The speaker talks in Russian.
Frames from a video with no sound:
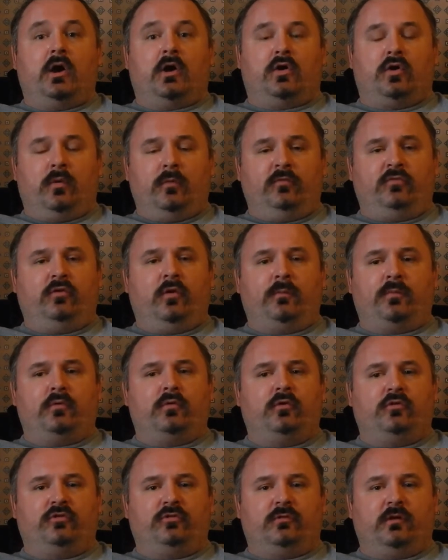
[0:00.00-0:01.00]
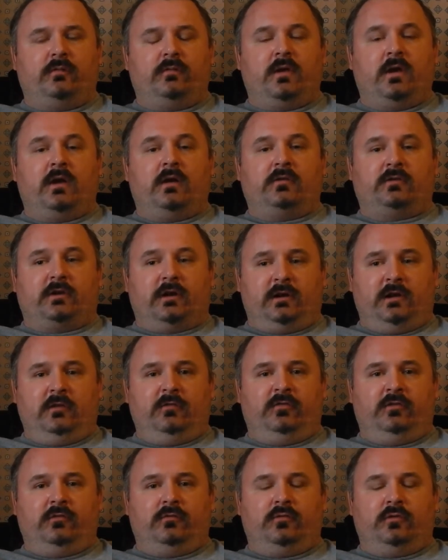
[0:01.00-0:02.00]
Кроме всего прочего, скорее
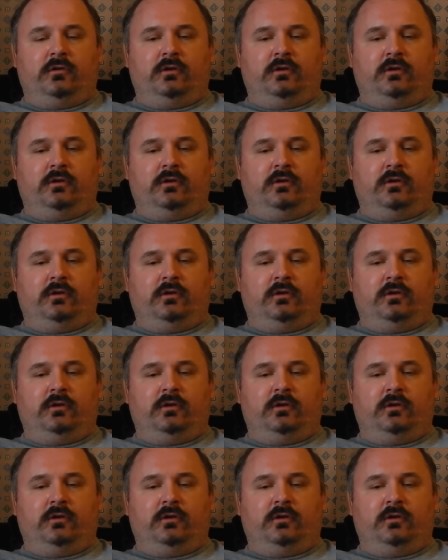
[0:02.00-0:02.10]
всего,